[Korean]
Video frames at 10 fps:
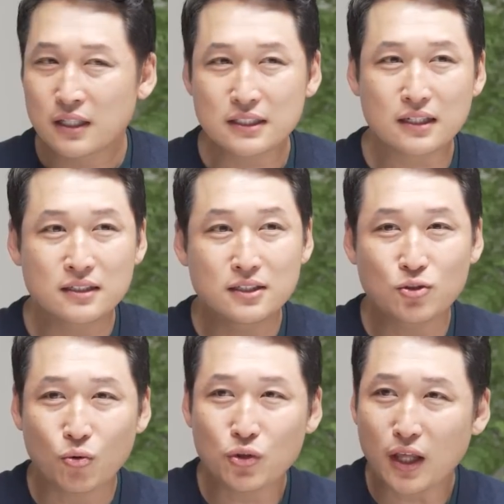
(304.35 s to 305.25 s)
근데 그
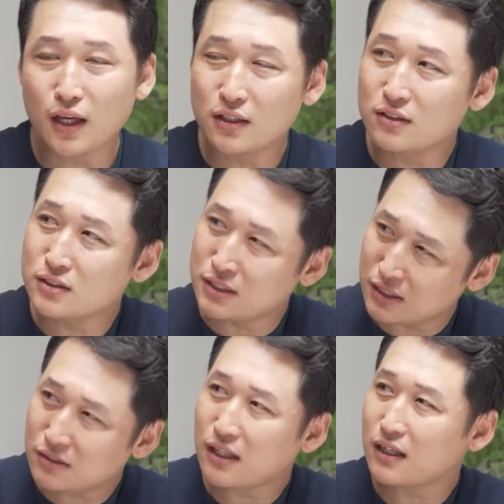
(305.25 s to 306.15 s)
동네에 있는
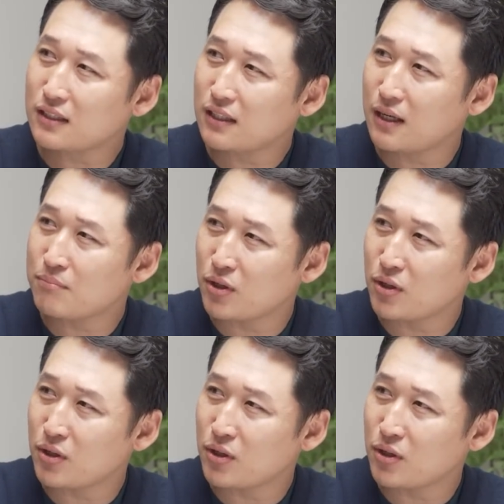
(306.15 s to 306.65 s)
식당이나